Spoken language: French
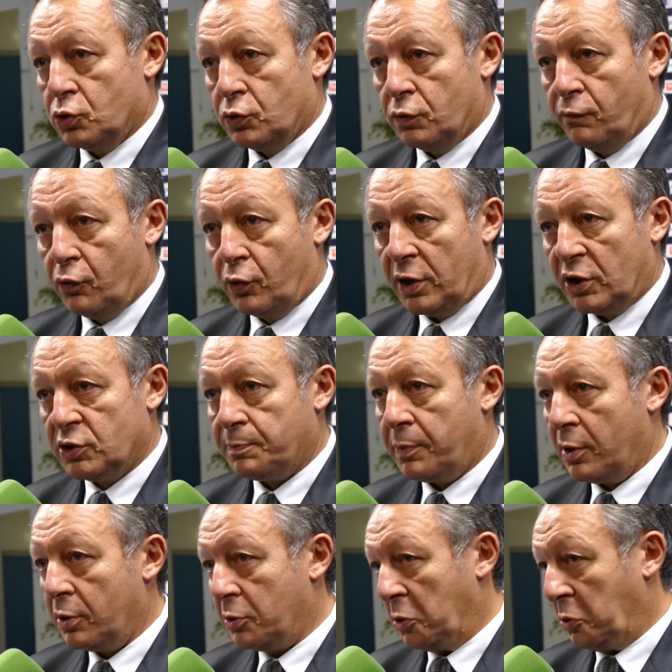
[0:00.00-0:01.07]
Je ne vous cache
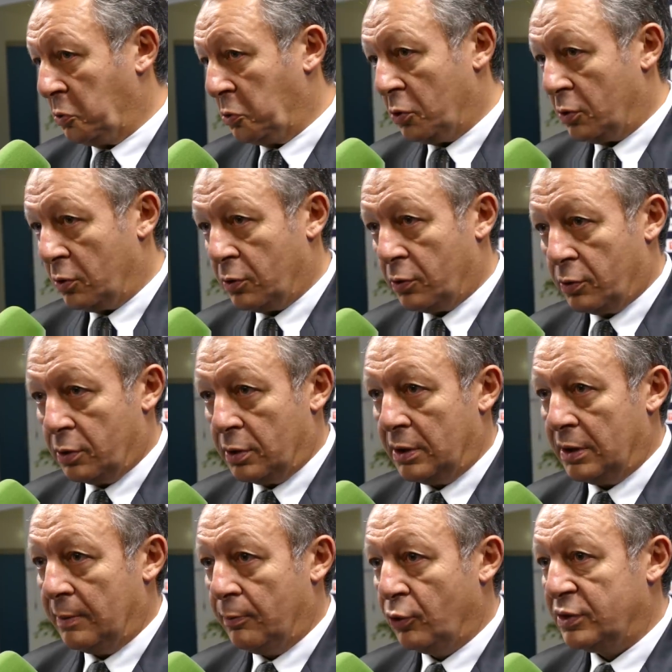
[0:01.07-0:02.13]
pas que
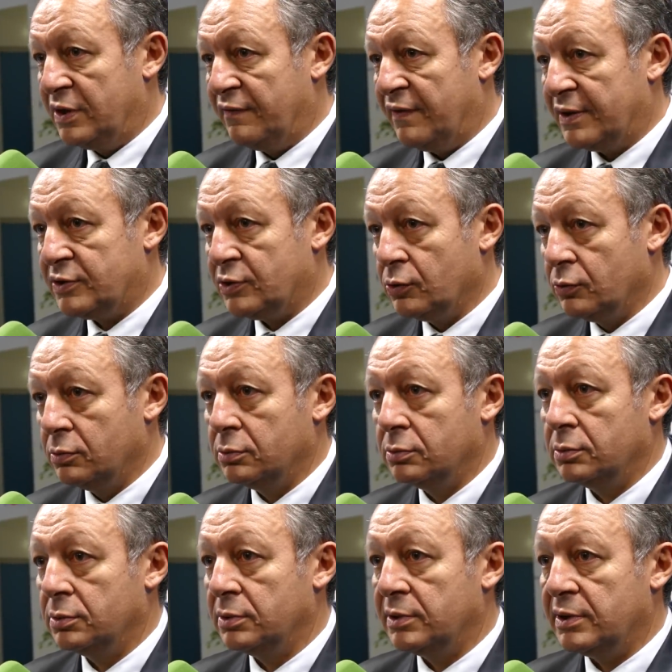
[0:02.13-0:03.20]
les
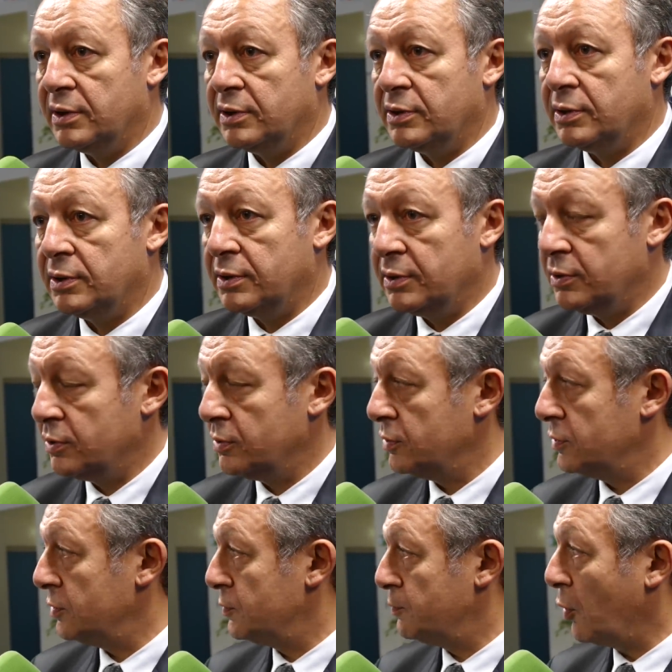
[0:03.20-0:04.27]
motivations des
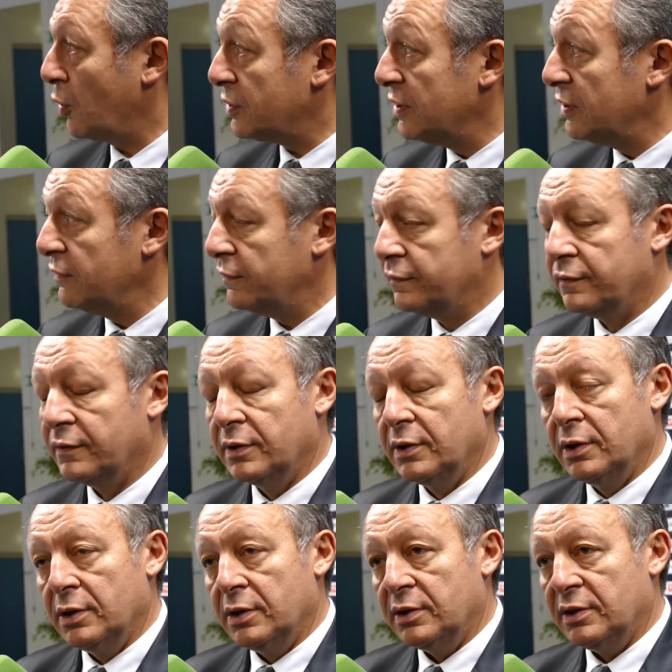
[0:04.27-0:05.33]
sportifs,
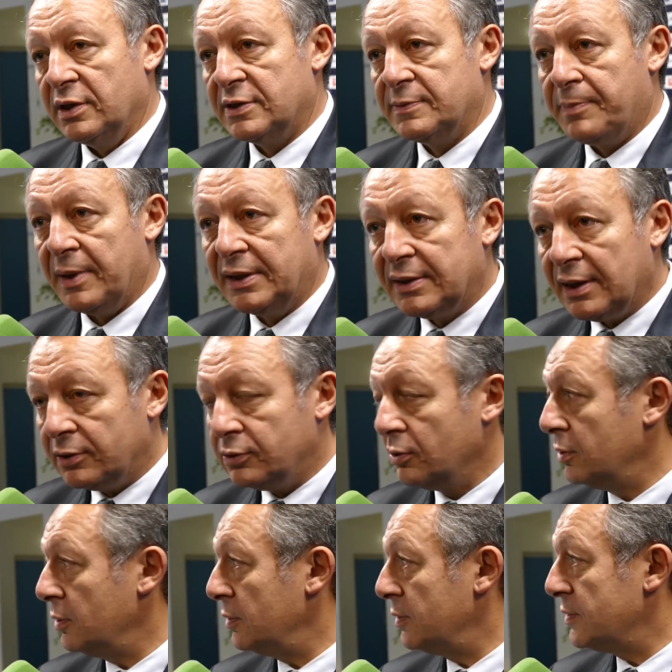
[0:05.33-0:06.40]
des
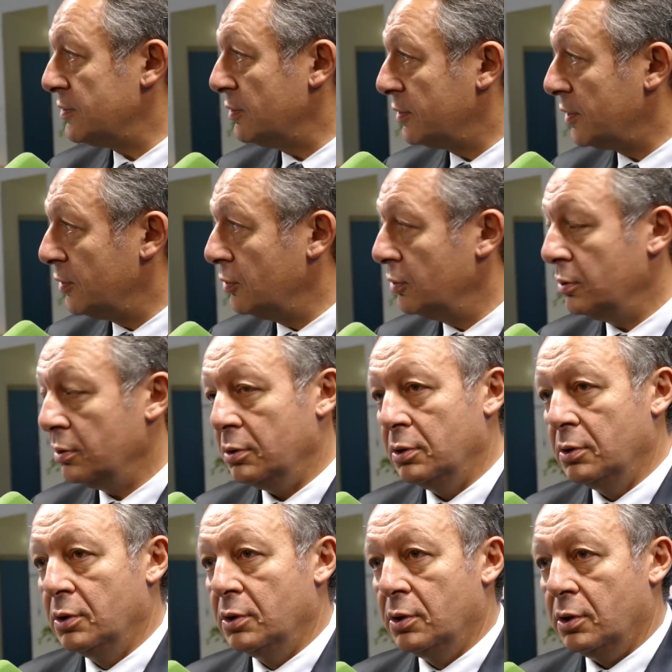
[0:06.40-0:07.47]
spectateurs, des entraîneurs
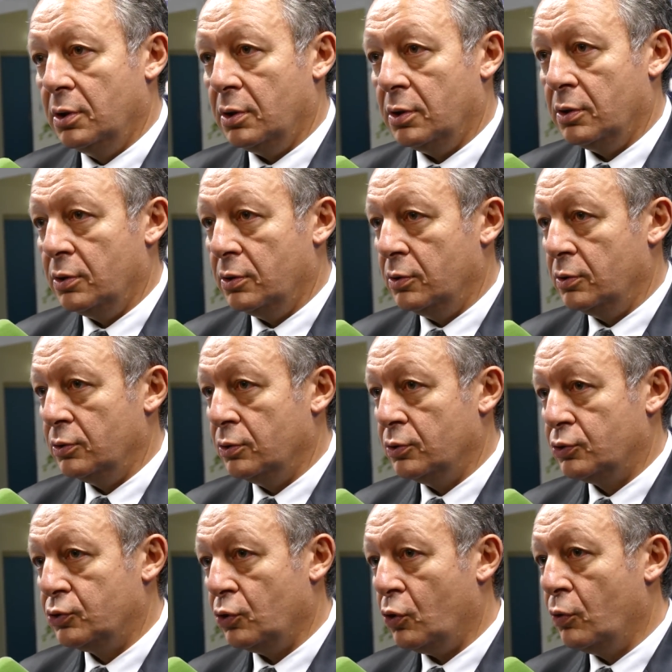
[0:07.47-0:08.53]

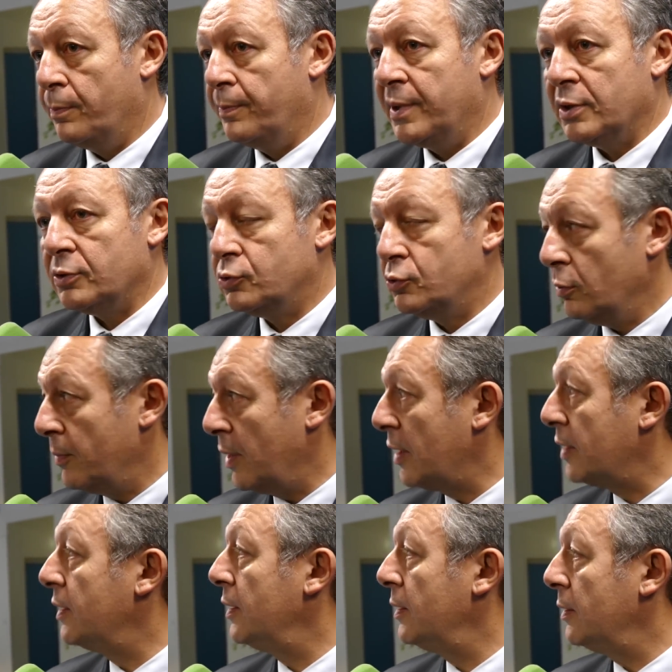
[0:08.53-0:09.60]
seront bien sûr
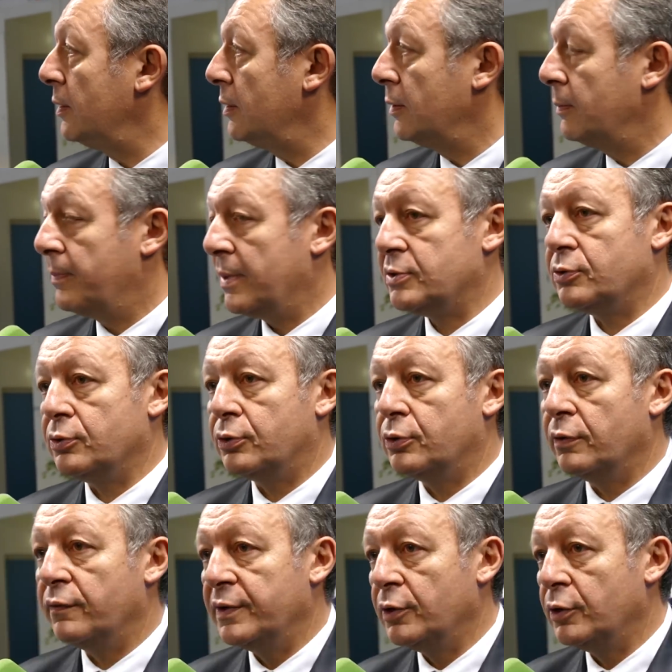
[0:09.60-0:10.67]
marquées par ce
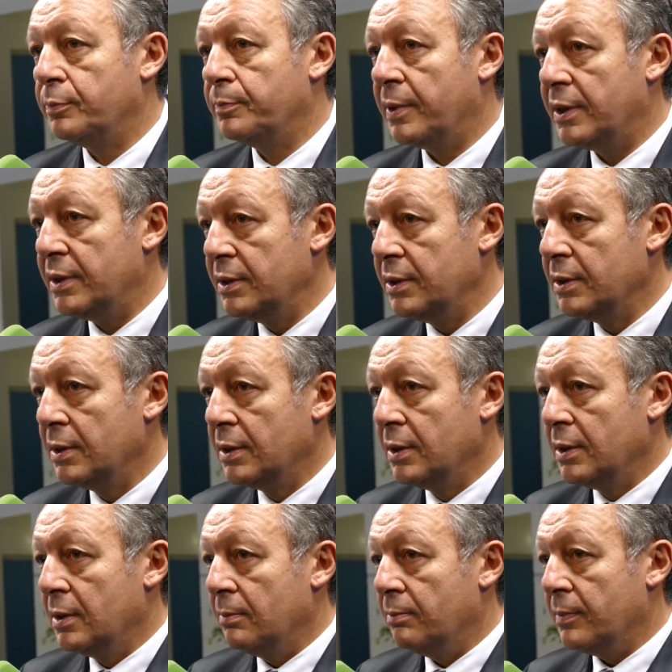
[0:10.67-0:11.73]
que vit notre pays,
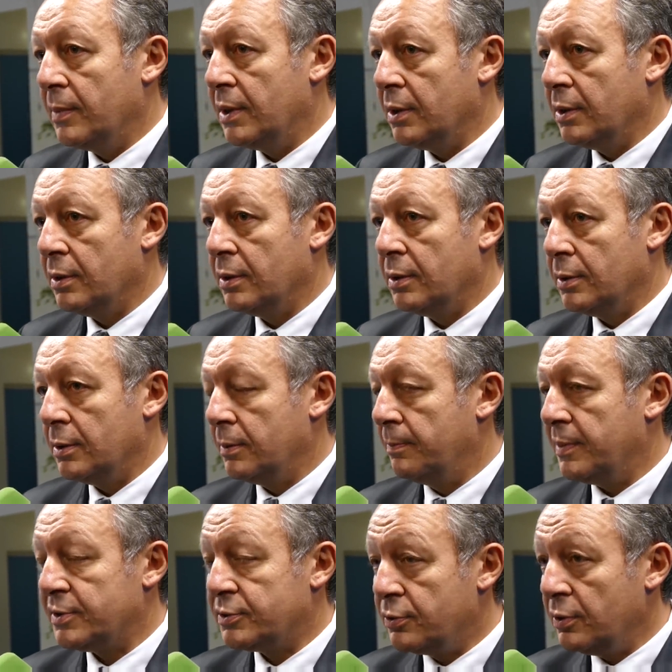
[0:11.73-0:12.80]
mais
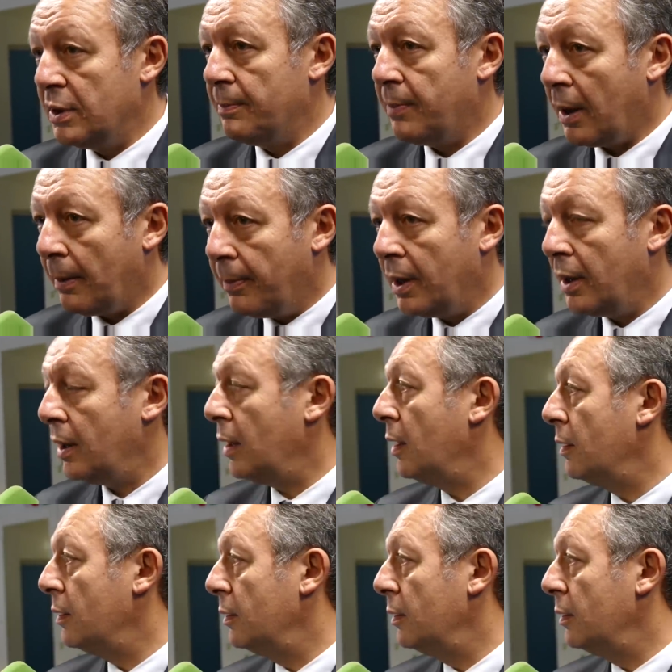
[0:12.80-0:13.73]
parce que les barbares,